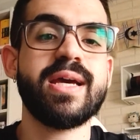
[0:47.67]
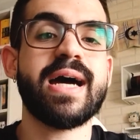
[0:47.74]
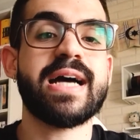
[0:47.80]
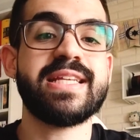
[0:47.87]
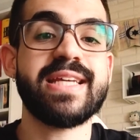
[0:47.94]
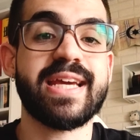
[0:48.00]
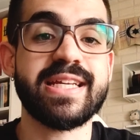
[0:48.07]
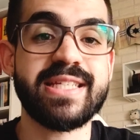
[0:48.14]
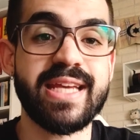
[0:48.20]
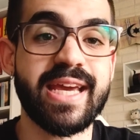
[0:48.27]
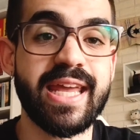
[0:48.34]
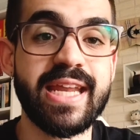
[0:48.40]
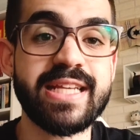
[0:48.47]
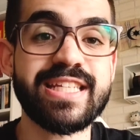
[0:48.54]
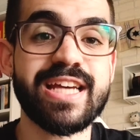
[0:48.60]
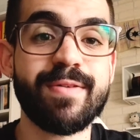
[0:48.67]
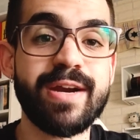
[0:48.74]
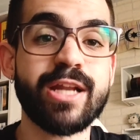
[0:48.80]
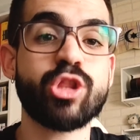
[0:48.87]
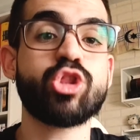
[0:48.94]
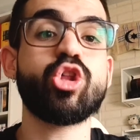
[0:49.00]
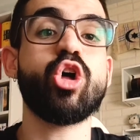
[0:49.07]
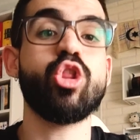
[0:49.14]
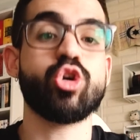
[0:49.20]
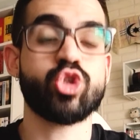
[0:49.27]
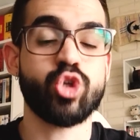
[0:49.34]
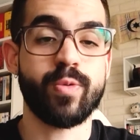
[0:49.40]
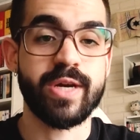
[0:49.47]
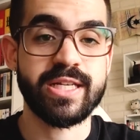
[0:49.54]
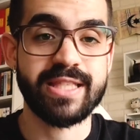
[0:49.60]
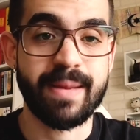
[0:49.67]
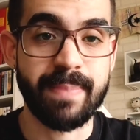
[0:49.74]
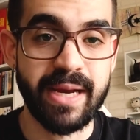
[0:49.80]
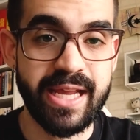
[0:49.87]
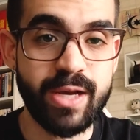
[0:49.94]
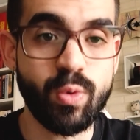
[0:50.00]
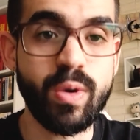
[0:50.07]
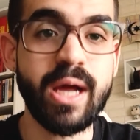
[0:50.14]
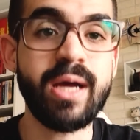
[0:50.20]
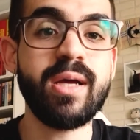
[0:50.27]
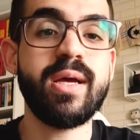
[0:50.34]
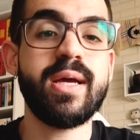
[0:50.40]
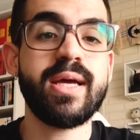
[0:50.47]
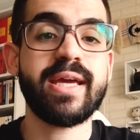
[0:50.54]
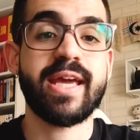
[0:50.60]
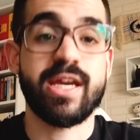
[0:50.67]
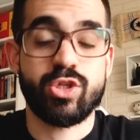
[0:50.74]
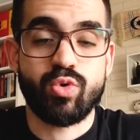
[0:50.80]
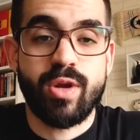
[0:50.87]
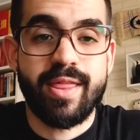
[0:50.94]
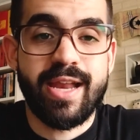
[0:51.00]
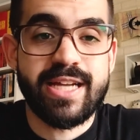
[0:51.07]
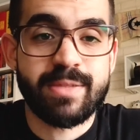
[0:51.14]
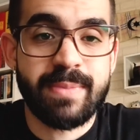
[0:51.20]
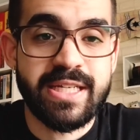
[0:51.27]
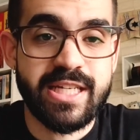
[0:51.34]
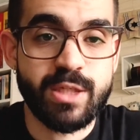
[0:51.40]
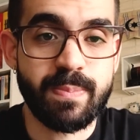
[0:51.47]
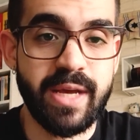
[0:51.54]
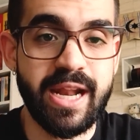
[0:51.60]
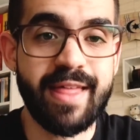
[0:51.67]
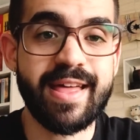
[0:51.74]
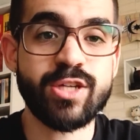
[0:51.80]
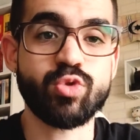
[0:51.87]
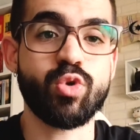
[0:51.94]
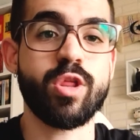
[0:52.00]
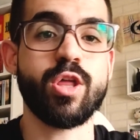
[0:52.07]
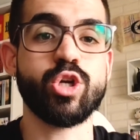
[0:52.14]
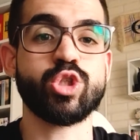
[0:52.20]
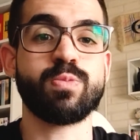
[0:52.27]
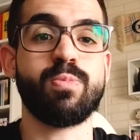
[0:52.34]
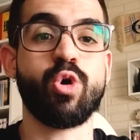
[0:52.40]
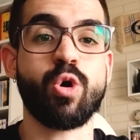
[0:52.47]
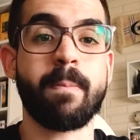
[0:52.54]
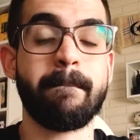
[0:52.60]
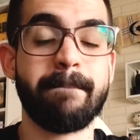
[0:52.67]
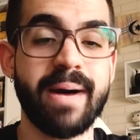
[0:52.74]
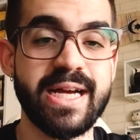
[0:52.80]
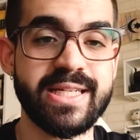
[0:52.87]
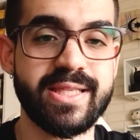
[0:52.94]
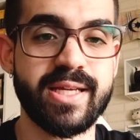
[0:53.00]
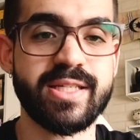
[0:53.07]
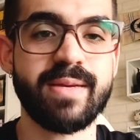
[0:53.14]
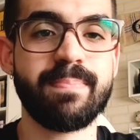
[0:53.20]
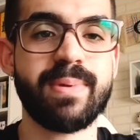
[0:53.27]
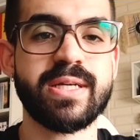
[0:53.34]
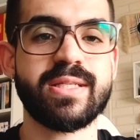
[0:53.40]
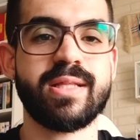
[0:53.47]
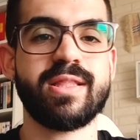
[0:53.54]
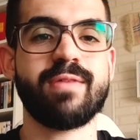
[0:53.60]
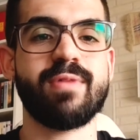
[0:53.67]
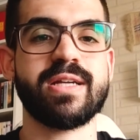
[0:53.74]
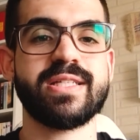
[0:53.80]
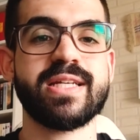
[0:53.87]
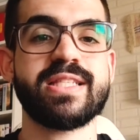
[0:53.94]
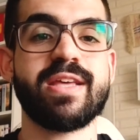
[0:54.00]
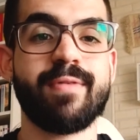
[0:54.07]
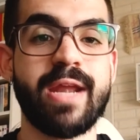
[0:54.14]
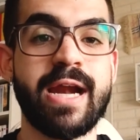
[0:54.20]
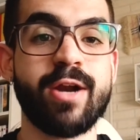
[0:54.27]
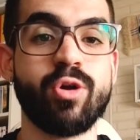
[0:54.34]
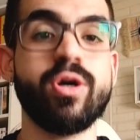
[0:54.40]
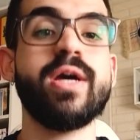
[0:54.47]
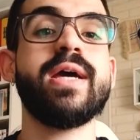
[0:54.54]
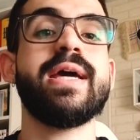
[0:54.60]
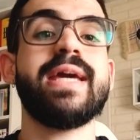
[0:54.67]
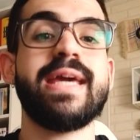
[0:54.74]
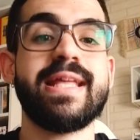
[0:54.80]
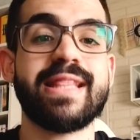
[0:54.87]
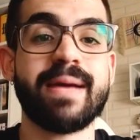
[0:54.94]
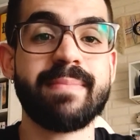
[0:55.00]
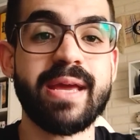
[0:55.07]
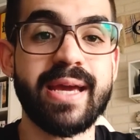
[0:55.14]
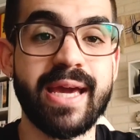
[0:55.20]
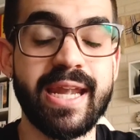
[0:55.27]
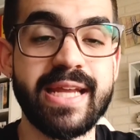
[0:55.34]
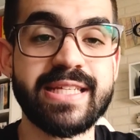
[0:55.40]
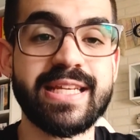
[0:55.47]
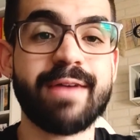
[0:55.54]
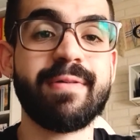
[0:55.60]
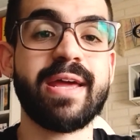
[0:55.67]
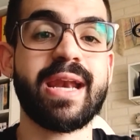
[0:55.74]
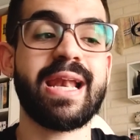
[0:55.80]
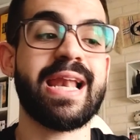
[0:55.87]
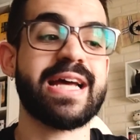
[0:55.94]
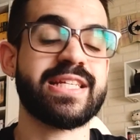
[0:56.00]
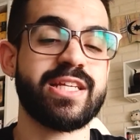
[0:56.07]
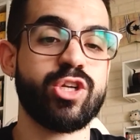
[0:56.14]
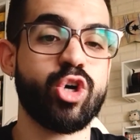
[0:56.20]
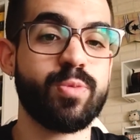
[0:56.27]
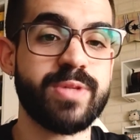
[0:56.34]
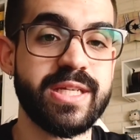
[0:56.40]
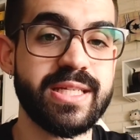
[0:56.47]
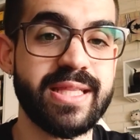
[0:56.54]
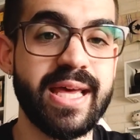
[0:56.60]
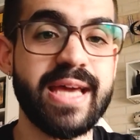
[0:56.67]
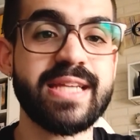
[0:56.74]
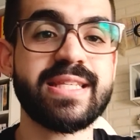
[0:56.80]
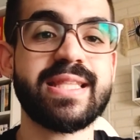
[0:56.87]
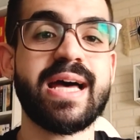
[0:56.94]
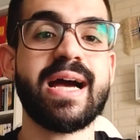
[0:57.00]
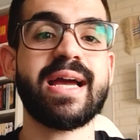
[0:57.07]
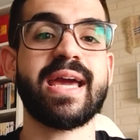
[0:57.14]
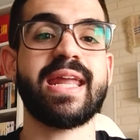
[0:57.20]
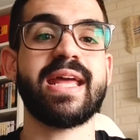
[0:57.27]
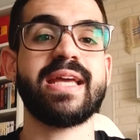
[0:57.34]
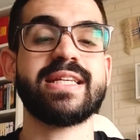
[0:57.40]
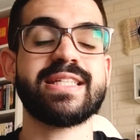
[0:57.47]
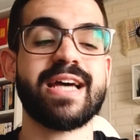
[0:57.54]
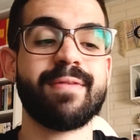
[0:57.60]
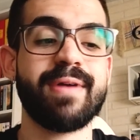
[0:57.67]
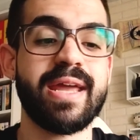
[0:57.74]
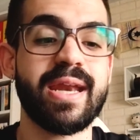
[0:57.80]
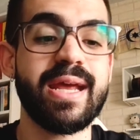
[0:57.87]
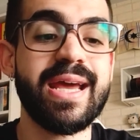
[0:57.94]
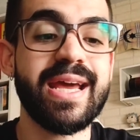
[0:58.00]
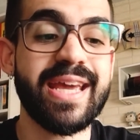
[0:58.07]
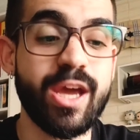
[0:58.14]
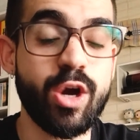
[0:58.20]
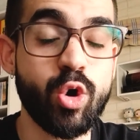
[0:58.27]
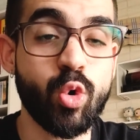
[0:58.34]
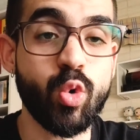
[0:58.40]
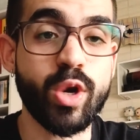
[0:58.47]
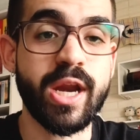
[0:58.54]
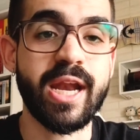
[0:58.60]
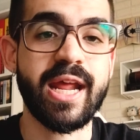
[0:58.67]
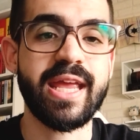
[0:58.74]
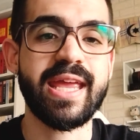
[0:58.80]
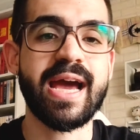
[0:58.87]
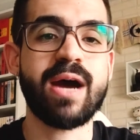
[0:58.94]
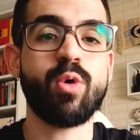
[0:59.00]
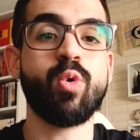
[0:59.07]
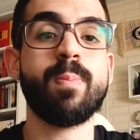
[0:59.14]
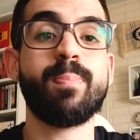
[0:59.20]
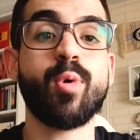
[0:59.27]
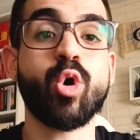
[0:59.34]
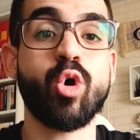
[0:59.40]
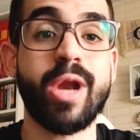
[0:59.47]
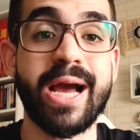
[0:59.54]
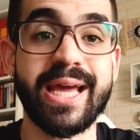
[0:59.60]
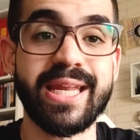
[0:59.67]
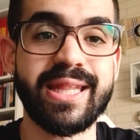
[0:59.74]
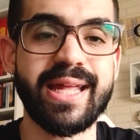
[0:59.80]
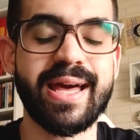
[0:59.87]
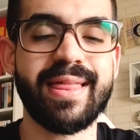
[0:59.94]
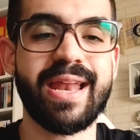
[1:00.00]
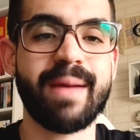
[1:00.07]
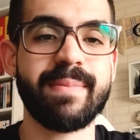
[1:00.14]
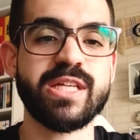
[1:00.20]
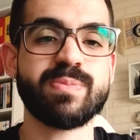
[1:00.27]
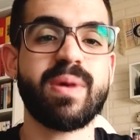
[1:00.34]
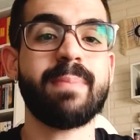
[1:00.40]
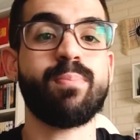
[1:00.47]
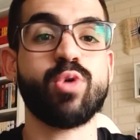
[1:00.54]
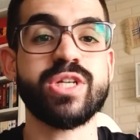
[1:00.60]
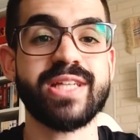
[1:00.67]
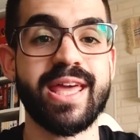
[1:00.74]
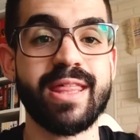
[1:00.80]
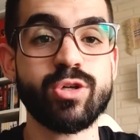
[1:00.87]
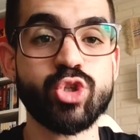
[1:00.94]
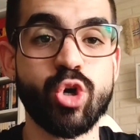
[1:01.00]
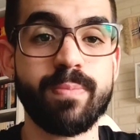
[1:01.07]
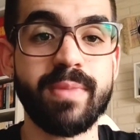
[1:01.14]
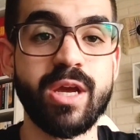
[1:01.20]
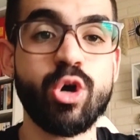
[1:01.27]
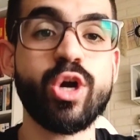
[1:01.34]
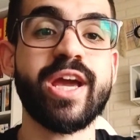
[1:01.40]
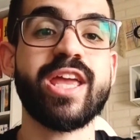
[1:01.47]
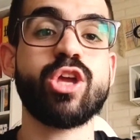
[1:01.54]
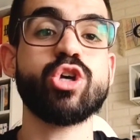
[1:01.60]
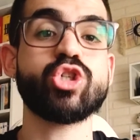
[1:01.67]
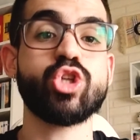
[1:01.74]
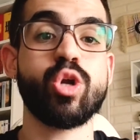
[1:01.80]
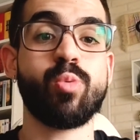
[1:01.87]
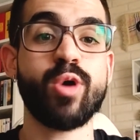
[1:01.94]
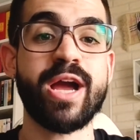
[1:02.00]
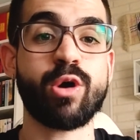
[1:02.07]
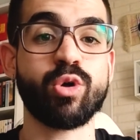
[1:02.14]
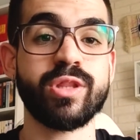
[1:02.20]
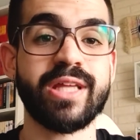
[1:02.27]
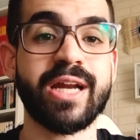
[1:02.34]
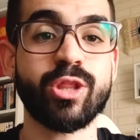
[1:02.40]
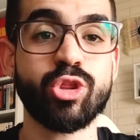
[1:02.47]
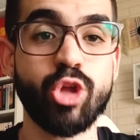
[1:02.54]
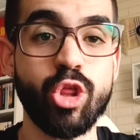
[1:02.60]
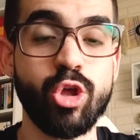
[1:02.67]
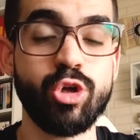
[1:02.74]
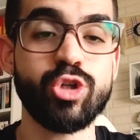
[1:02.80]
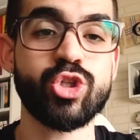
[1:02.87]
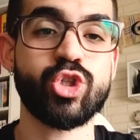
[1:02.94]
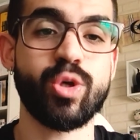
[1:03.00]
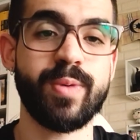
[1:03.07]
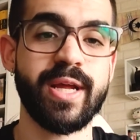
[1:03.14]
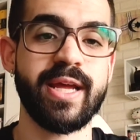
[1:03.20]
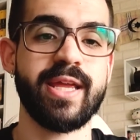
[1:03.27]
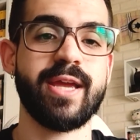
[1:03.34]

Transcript: Así que si queréis saber todo sobre esta película, que es una de las más esperadas, uno de los blockbusters imprescindibles de este verano, y también queréis saber la sinopsis de esta, queréis saber qué ocurre en ella, un poco la crítica de la misma, pues quedaos conmigo que yo os lo voy a contar todo sobre ella.